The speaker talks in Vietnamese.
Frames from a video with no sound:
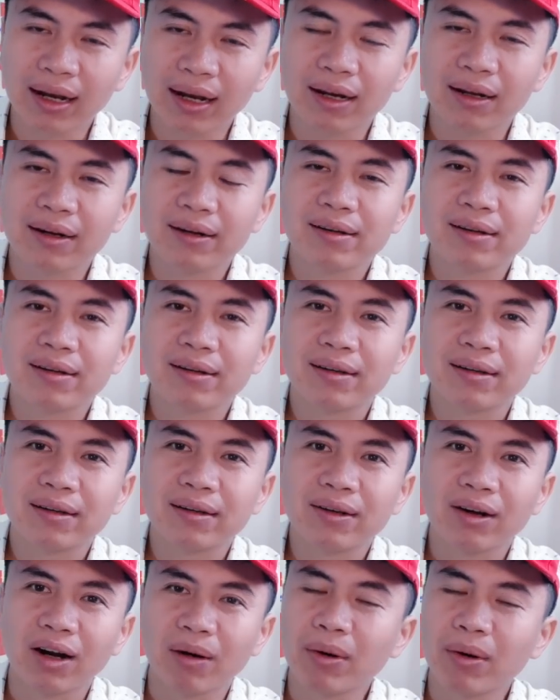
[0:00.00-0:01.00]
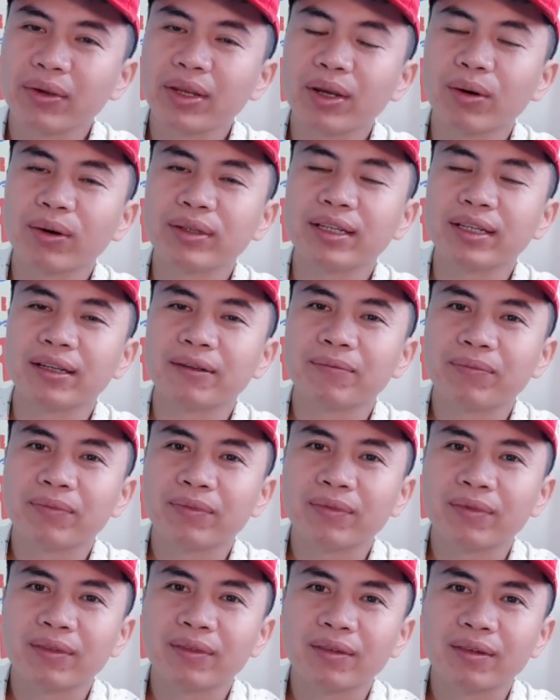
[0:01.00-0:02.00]
À, khoảng bao nhiêu anh chị?
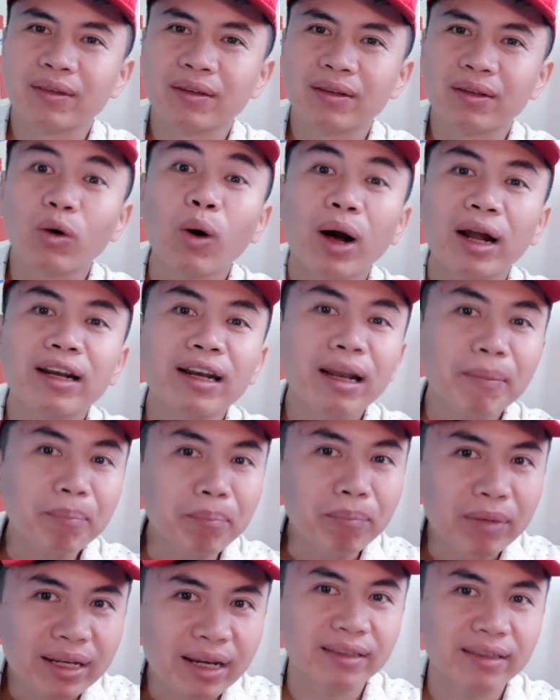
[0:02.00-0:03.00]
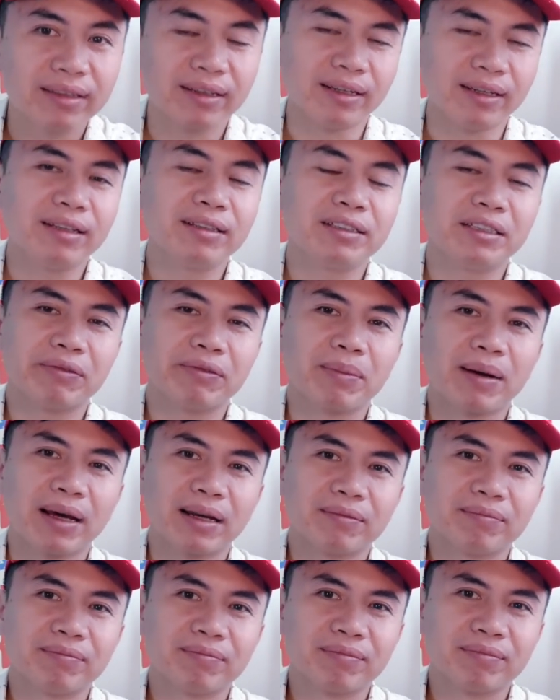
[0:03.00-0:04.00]
Khoảng 50.000 tỷ anh chị và các bạn.
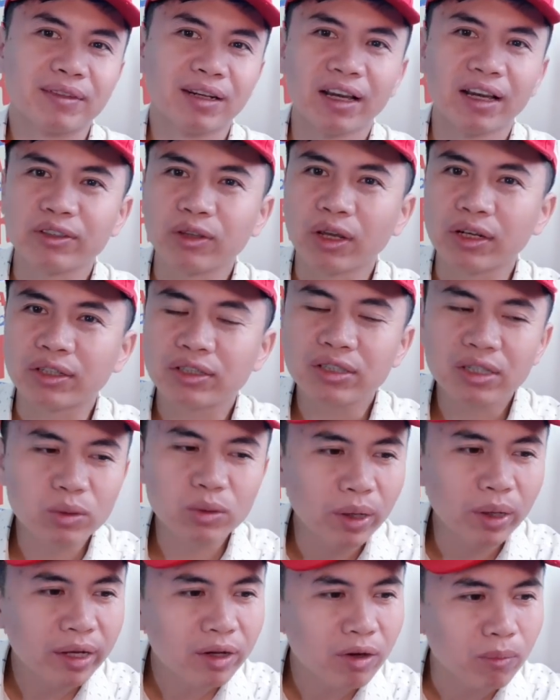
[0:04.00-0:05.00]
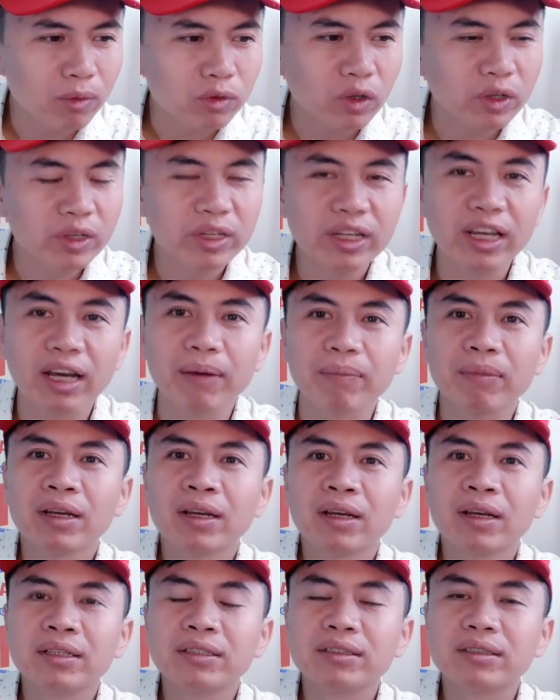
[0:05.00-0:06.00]
Lợi nhuận trước thuế của một doanh nghiệp
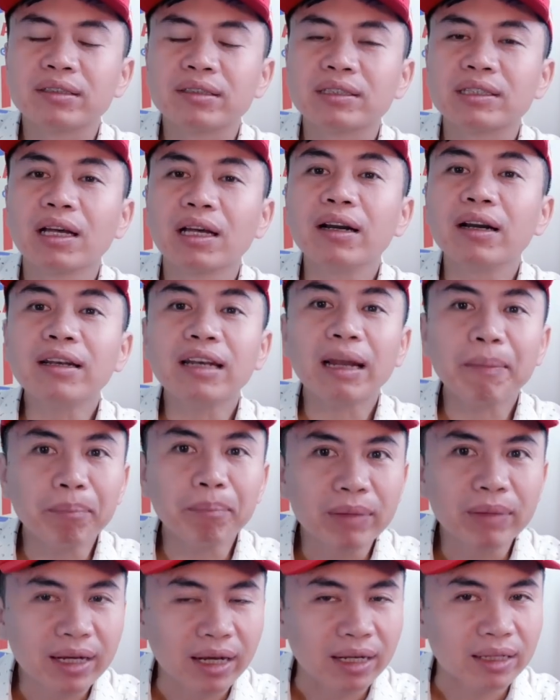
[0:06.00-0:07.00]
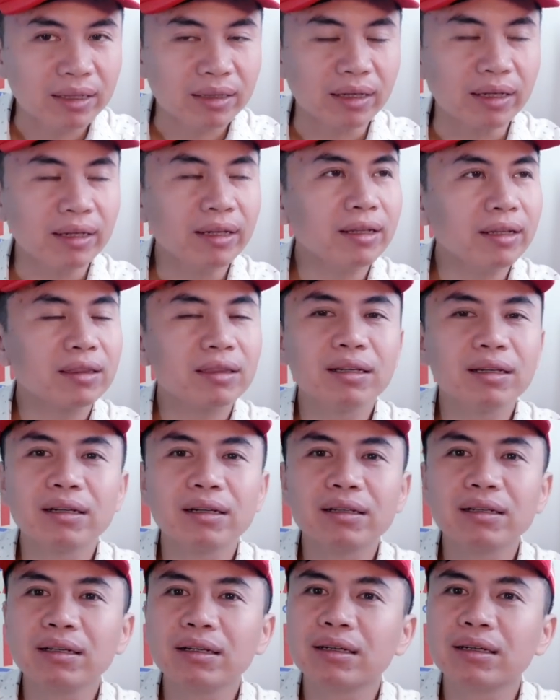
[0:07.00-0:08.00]
tới 50.000 tỷ
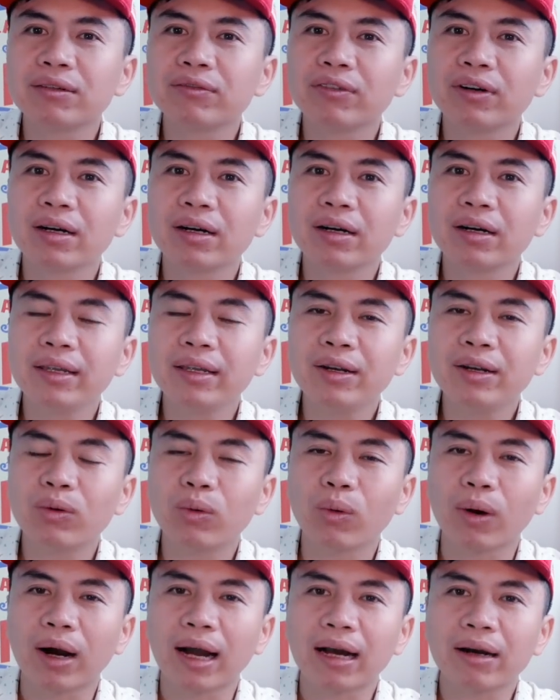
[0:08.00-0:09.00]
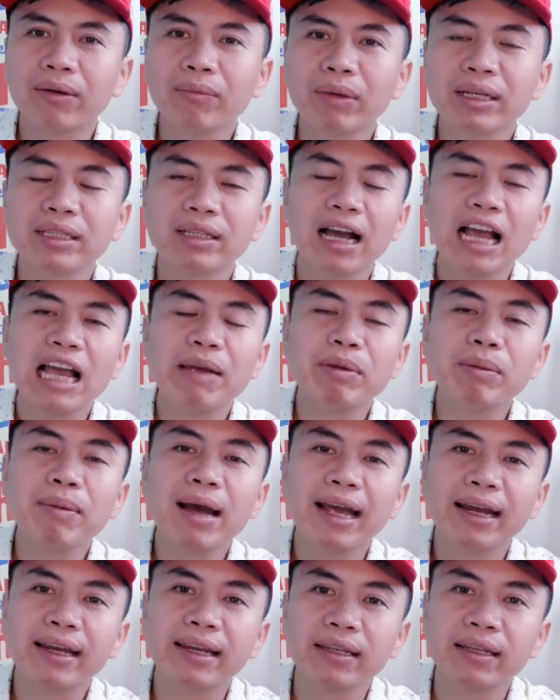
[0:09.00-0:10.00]
tương đương với khoảng bây giờ
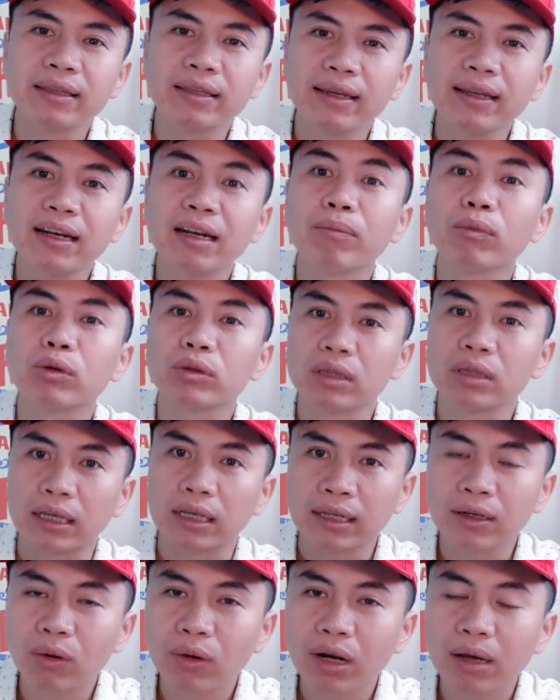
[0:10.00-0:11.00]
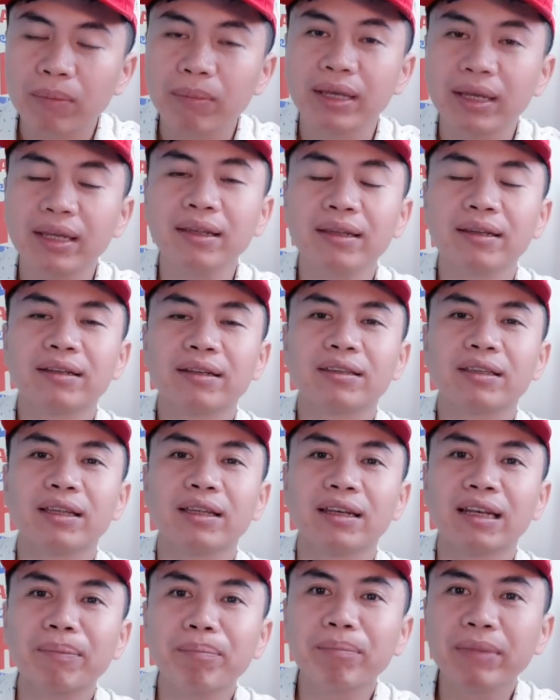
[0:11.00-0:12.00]
23.000 tỷ là 1 tỷ đô la Mỹ thì
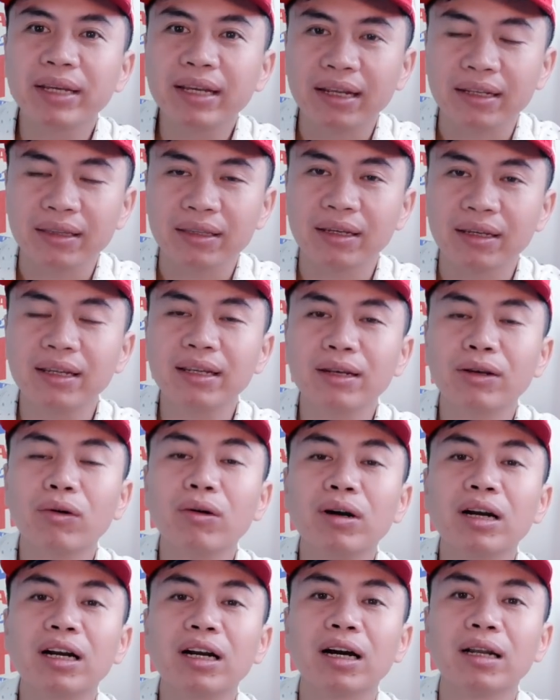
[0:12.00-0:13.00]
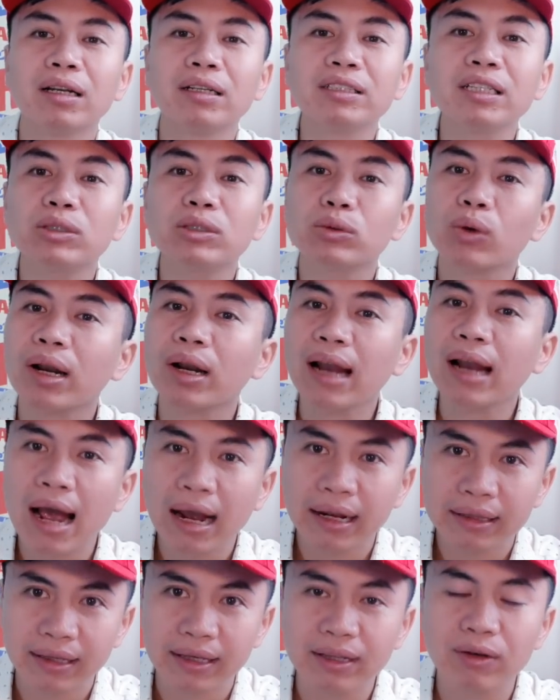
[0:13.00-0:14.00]
50.000 tỷ nó gần xích soát
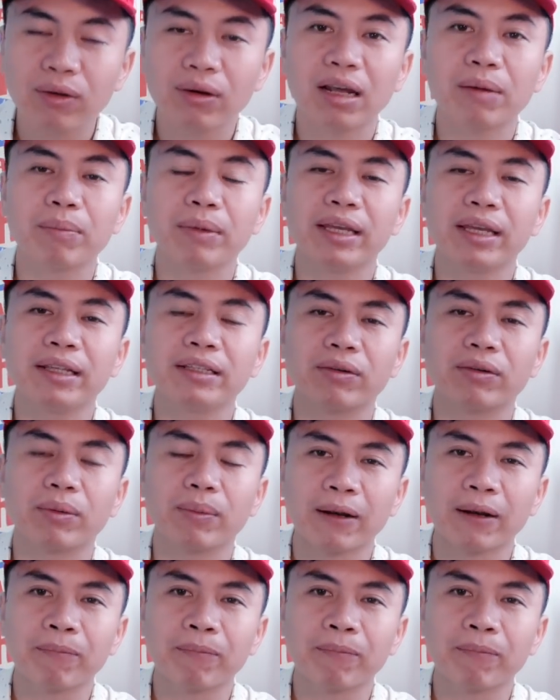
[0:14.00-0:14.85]
2 tỷ đô la Mỹ anh chị các bạn.